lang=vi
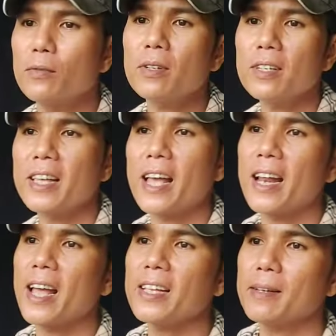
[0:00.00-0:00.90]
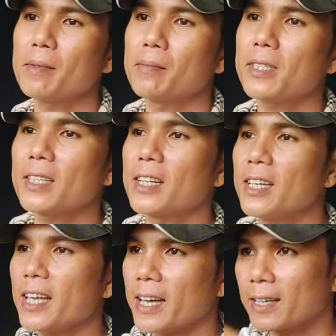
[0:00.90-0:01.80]
lúc nó già lá ra mình mới xử
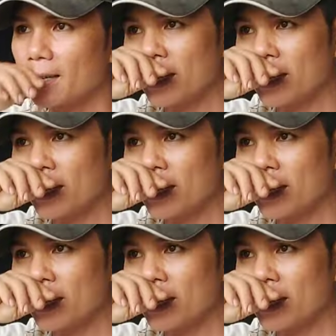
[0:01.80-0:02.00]
lý nha